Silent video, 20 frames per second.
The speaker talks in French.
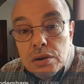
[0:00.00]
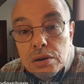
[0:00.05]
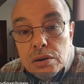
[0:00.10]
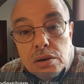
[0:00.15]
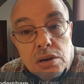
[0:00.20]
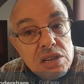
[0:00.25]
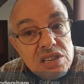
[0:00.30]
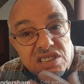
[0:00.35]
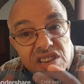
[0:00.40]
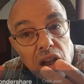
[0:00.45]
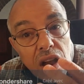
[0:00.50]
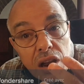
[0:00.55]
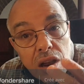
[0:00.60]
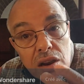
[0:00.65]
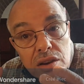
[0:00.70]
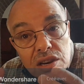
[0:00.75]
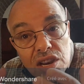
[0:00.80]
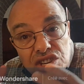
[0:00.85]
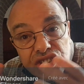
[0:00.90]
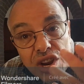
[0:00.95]
n'est
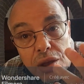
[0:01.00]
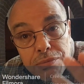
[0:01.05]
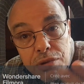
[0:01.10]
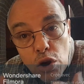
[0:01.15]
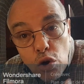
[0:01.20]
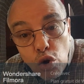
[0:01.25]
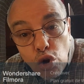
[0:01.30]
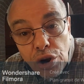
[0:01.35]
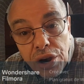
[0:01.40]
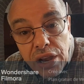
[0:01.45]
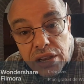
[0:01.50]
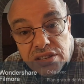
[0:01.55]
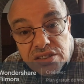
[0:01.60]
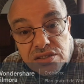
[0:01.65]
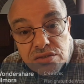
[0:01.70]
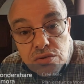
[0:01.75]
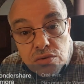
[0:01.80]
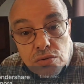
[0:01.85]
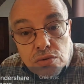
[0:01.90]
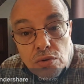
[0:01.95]
jamais en
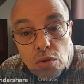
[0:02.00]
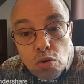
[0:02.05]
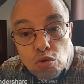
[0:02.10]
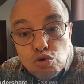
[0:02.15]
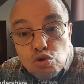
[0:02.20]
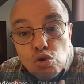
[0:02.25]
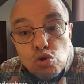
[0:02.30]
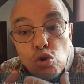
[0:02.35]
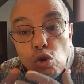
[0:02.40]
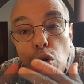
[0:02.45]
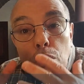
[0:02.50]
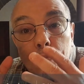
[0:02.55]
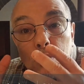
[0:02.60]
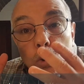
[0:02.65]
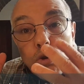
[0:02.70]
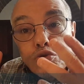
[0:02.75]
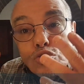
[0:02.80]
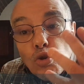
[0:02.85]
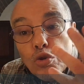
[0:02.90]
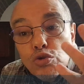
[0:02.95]
reste en se
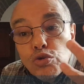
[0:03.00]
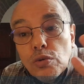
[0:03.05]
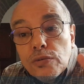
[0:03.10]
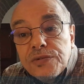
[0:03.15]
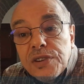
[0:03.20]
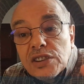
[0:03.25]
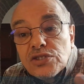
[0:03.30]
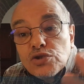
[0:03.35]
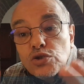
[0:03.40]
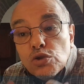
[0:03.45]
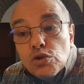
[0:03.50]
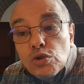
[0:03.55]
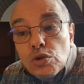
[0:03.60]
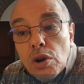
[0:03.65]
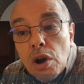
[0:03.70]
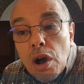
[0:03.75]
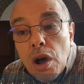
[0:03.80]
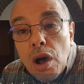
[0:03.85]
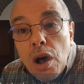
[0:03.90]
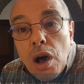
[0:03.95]
comportant de façon
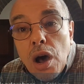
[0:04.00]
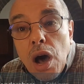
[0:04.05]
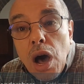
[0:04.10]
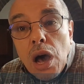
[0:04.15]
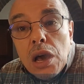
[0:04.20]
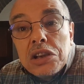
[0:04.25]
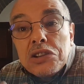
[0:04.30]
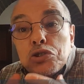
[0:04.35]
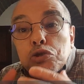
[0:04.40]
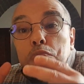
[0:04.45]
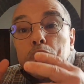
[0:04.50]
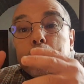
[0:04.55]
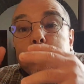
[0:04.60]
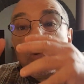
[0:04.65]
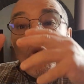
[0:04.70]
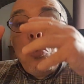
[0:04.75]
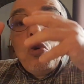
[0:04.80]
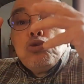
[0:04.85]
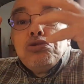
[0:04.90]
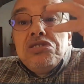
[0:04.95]
à être
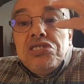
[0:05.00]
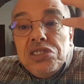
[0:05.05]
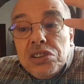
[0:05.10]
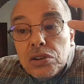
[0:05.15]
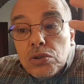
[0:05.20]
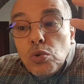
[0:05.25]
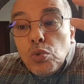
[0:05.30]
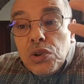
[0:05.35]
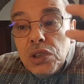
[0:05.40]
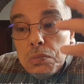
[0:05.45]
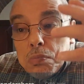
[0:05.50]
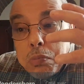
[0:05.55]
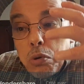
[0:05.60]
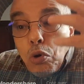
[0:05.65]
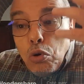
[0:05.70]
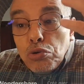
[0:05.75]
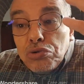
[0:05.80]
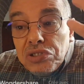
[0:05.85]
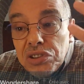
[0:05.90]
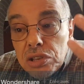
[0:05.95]
prodigue, oui,
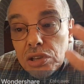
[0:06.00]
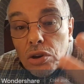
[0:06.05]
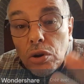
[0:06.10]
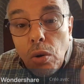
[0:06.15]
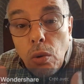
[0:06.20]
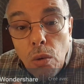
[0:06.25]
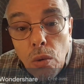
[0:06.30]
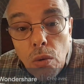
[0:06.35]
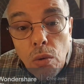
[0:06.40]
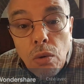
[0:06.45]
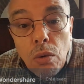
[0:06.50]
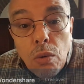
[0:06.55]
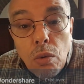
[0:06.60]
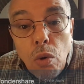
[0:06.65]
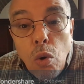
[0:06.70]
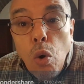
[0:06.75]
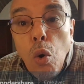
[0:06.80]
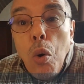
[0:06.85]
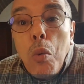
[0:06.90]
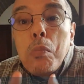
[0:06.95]
prodigue en,
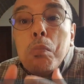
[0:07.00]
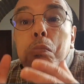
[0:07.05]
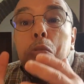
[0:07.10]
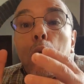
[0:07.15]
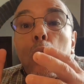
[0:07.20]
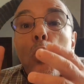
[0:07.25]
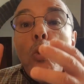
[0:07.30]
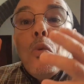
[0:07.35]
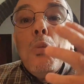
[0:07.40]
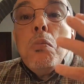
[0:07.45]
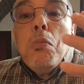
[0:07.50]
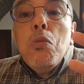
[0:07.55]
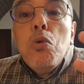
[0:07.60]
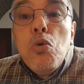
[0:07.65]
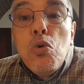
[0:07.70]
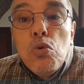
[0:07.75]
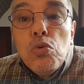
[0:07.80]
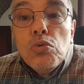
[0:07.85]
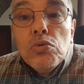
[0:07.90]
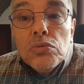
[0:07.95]
en bons
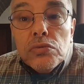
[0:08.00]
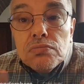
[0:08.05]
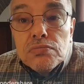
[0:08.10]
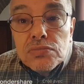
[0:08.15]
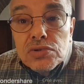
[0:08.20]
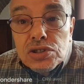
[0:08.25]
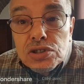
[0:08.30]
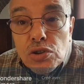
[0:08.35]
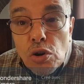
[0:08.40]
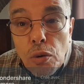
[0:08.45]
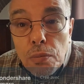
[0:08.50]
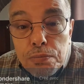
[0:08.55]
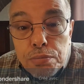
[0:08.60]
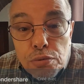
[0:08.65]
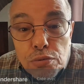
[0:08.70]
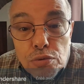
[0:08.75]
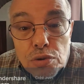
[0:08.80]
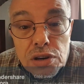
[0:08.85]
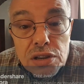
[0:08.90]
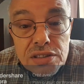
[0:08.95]
mots, si on
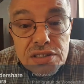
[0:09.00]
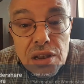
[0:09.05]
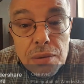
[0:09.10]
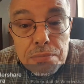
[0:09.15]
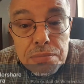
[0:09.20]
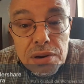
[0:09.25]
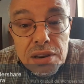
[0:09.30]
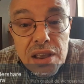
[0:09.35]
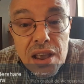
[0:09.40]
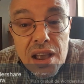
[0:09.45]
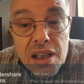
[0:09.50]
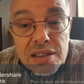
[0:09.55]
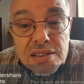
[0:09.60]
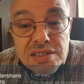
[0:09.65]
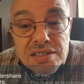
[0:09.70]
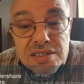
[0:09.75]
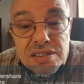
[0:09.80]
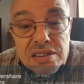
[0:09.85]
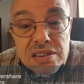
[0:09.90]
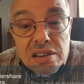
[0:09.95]
peut les appeler
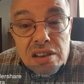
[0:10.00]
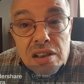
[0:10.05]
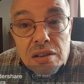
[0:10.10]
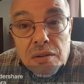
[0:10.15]
ainsi.